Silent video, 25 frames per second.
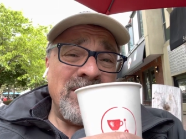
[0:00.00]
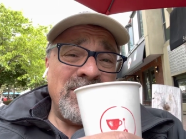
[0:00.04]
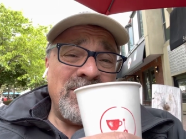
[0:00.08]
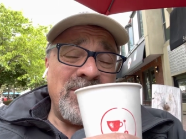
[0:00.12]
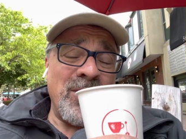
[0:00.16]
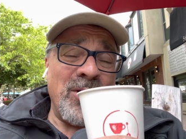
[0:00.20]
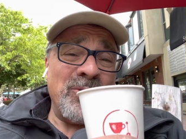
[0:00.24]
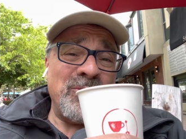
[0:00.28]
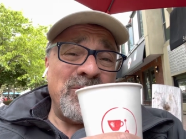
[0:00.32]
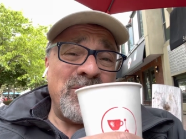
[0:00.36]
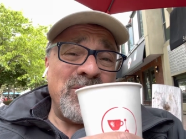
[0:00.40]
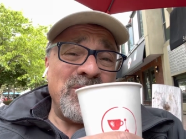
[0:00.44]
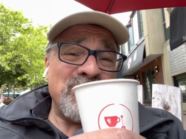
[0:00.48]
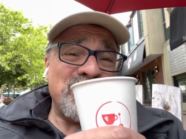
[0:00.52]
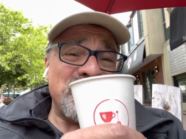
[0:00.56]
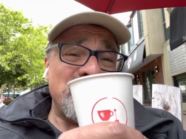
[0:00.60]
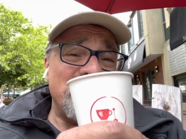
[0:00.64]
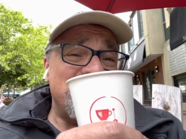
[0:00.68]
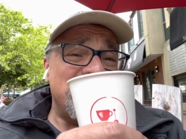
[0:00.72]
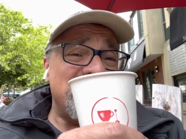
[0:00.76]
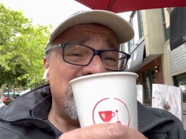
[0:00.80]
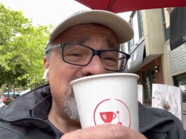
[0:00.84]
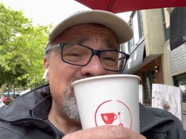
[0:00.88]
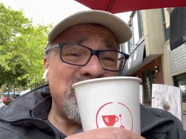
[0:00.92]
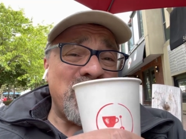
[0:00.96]
Donc, ça
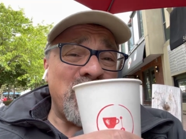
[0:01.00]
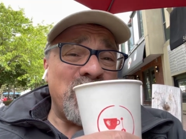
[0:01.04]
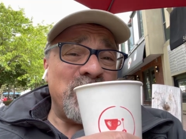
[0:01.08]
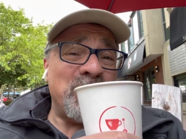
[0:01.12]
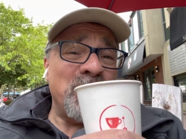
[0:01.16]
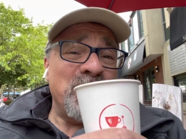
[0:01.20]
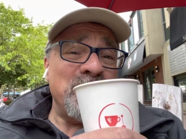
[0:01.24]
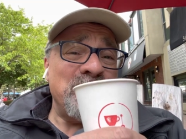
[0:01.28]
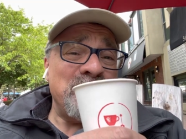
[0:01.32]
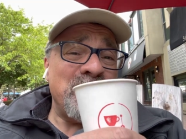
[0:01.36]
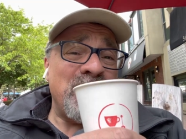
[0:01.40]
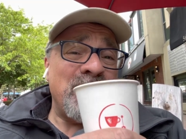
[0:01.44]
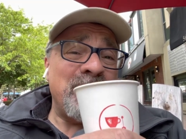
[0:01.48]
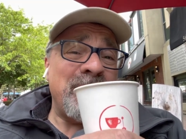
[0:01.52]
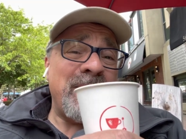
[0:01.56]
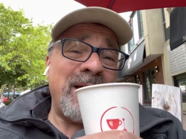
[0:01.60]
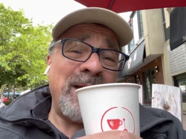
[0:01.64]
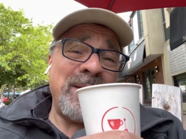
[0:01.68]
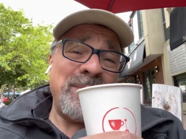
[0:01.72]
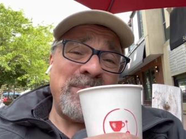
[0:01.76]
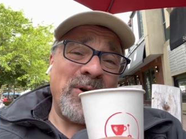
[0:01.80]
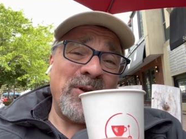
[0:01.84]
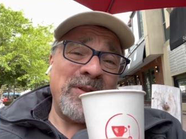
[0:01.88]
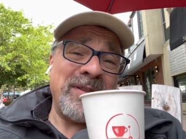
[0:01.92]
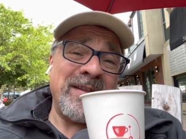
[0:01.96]
aussi, c'est un autre moment
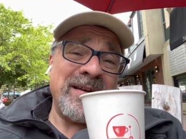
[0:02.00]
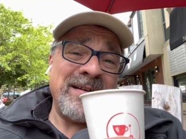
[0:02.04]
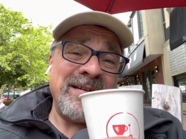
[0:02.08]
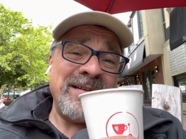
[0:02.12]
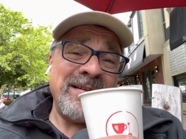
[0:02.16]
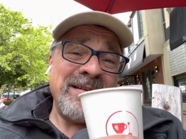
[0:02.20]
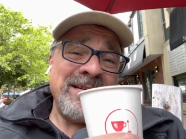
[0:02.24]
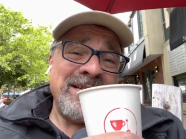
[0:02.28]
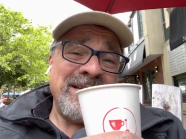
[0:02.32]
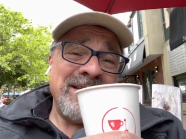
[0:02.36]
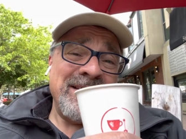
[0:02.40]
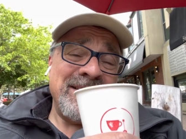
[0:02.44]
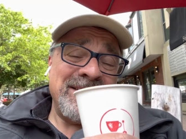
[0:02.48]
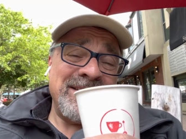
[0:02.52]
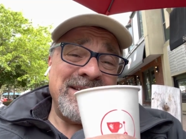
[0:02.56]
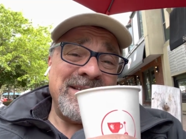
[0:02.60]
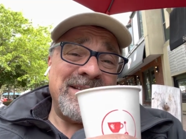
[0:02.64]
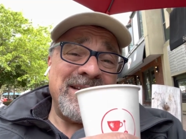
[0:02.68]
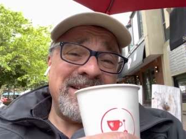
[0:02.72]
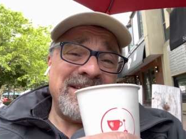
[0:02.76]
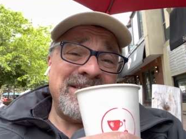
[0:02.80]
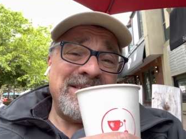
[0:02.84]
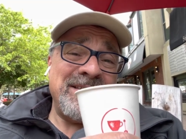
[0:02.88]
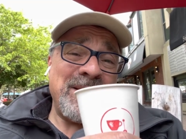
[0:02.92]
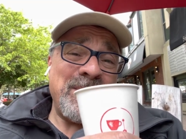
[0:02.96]
important,
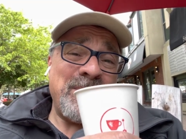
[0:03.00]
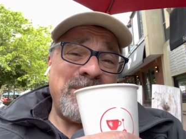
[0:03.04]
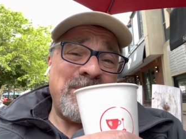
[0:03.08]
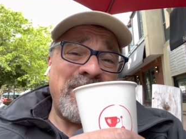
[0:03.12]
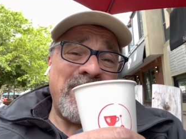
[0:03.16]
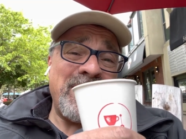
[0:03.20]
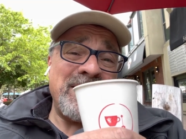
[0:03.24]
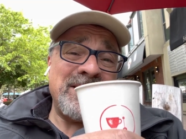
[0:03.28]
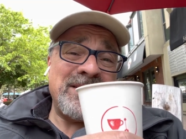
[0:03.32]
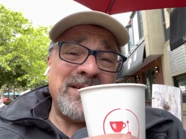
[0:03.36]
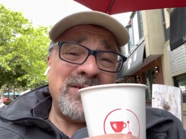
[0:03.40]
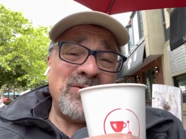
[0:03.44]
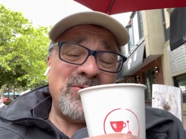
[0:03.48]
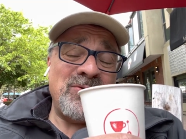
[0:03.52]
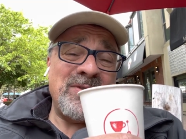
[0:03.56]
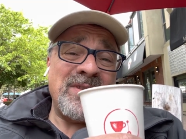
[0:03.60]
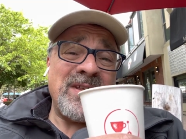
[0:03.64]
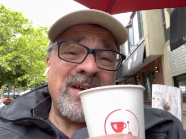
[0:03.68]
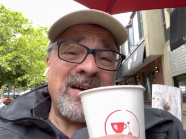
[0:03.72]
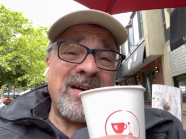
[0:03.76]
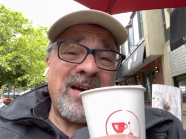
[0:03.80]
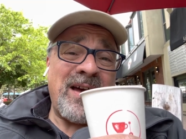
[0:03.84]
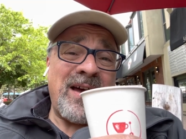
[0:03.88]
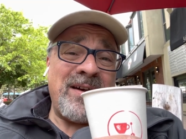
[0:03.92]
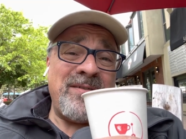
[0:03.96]
c'est-à-dire passer du
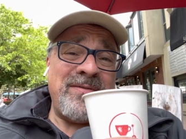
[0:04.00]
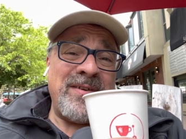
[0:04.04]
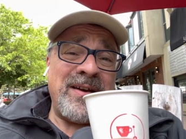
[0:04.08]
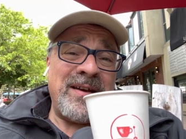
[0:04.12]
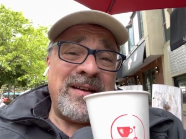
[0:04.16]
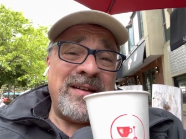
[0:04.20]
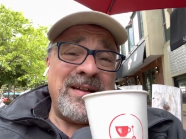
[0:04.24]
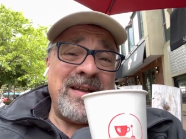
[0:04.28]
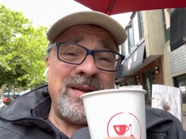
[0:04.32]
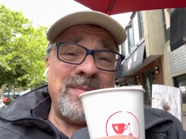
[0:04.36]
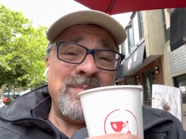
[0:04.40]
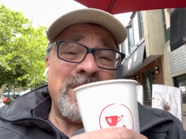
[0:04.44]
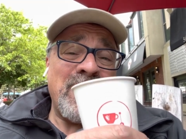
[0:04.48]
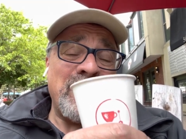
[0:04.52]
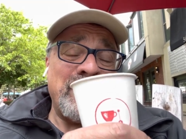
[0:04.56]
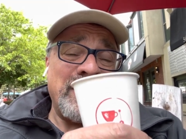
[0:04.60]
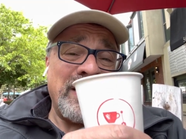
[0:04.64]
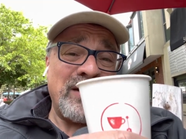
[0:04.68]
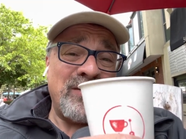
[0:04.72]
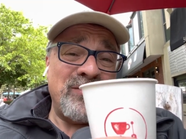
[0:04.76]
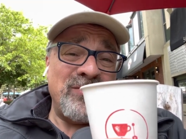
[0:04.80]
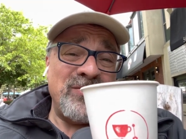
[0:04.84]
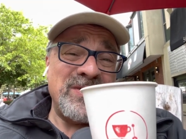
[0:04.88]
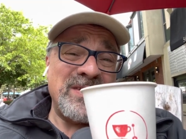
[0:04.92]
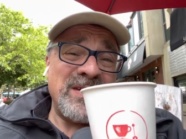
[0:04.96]
temps avec les mamans
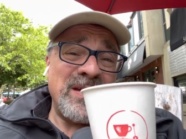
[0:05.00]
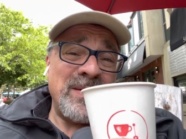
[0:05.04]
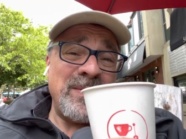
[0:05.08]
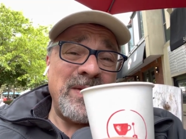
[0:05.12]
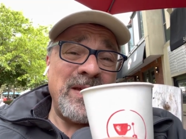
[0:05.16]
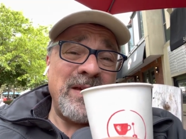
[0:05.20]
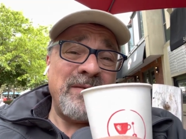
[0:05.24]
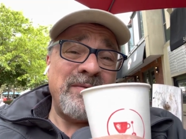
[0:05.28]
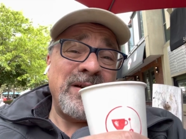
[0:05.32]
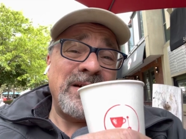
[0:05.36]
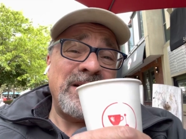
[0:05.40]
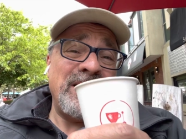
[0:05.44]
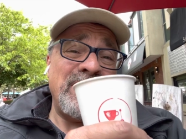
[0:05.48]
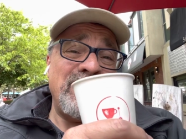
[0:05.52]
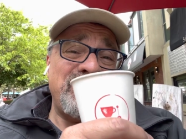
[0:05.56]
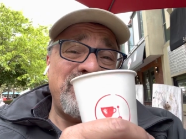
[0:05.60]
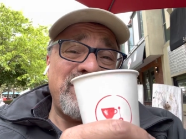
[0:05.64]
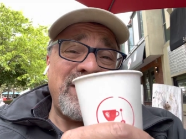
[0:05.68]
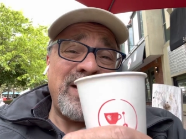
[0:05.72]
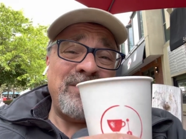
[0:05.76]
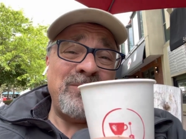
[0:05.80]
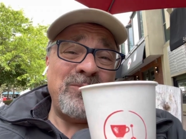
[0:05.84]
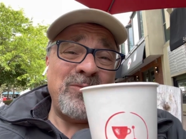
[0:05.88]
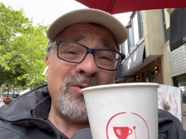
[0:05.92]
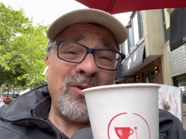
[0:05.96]
que vous aimez, avec les
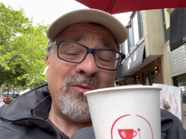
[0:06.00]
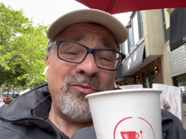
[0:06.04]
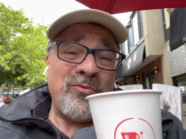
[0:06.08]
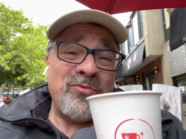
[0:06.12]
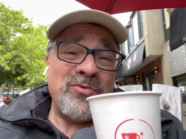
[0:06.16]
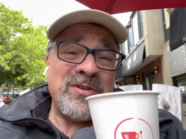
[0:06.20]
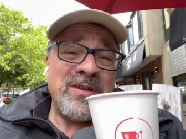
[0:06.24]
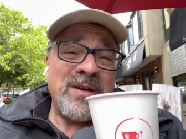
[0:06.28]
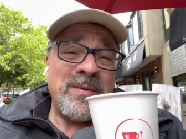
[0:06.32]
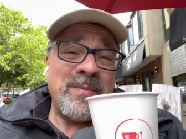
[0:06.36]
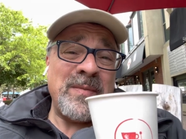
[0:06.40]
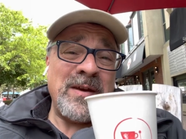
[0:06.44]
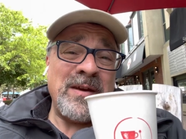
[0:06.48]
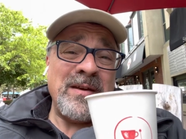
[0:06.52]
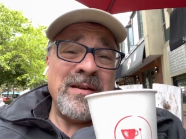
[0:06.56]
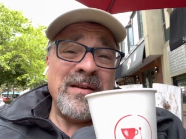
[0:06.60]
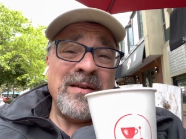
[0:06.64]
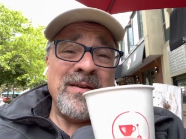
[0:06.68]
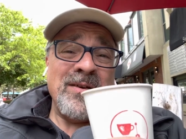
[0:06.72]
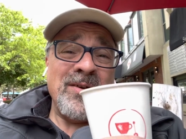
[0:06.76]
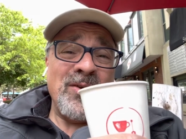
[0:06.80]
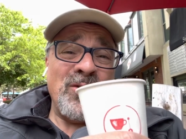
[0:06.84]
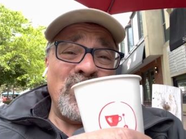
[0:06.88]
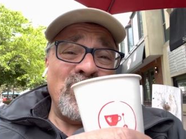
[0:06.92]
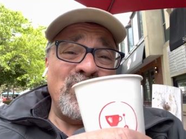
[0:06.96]
femmes que vous aimez,
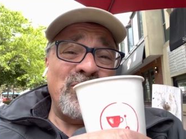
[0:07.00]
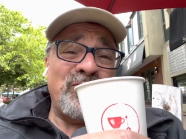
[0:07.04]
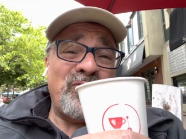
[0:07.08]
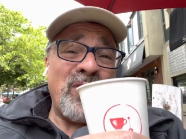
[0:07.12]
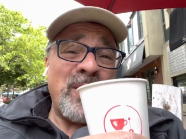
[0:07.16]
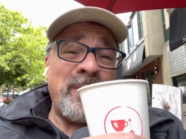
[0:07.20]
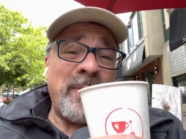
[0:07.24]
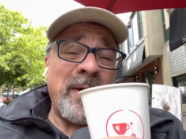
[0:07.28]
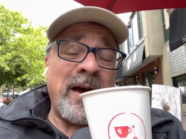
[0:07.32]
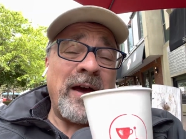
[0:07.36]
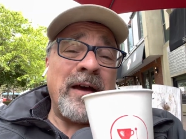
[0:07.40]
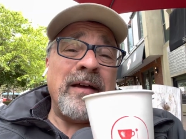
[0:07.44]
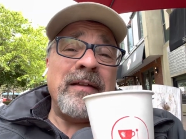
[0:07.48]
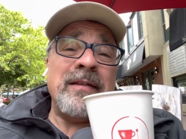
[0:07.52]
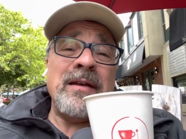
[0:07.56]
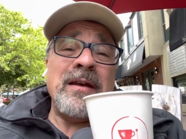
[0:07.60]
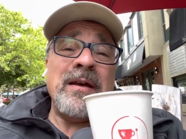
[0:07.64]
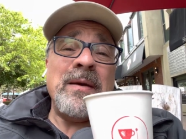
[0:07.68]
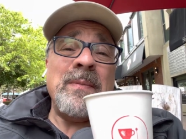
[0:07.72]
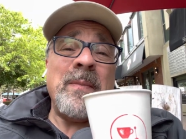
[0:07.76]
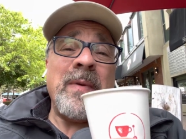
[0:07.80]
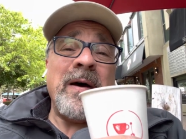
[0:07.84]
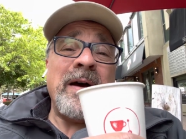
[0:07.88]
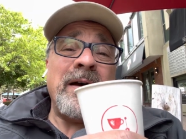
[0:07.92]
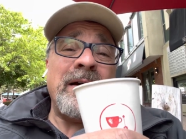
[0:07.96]
une fois par
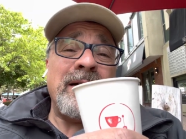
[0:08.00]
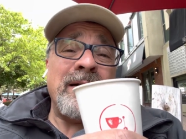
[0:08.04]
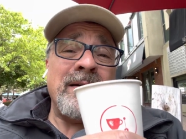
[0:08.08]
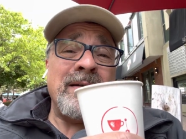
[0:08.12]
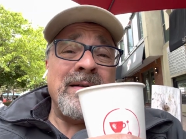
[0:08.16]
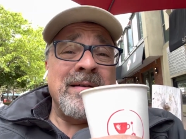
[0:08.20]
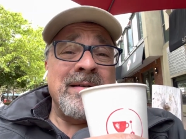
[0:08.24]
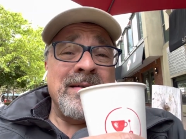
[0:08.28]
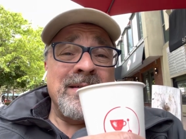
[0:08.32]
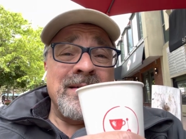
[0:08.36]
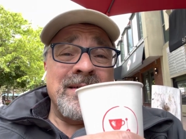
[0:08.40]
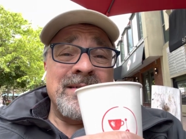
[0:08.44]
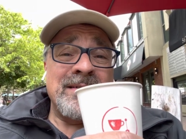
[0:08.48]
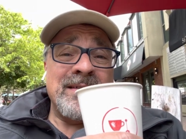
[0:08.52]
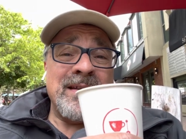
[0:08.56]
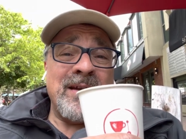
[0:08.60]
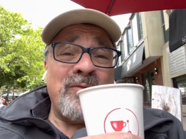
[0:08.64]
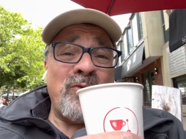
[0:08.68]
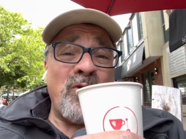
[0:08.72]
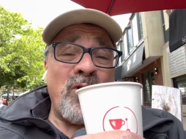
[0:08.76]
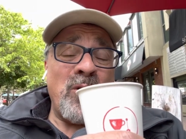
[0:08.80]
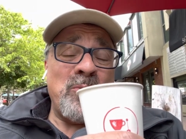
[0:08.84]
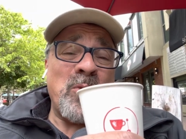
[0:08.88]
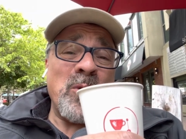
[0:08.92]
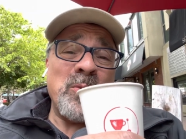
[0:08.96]
année, ben, ça
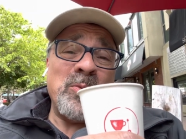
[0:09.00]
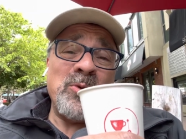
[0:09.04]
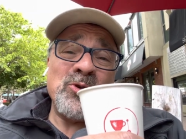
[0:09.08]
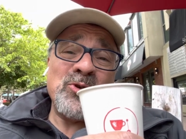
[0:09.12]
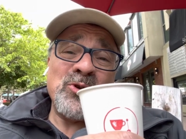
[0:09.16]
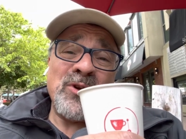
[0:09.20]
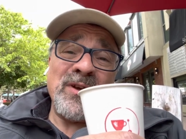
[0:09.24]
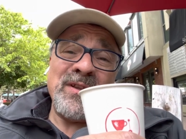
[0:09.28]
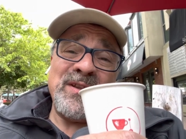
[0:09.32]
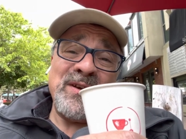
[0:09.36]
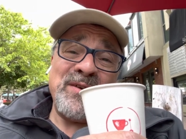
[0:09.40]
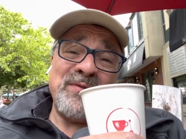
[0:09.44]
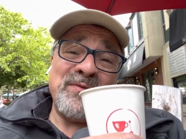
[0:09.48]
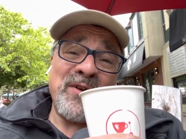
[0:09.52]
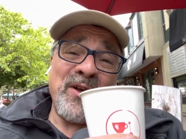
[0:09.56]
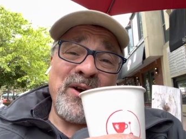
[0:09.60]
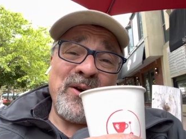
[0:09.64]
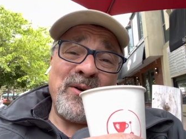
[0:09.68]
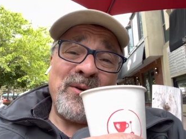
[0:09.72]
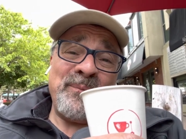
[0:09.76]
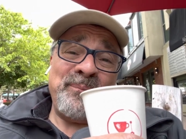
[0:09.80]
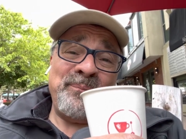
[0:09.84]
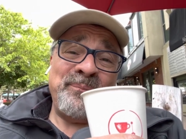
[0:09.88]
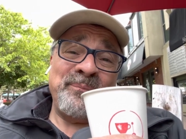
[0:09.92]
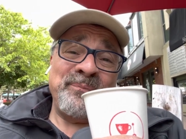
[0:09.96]
vaut un peu plus que des fleurs.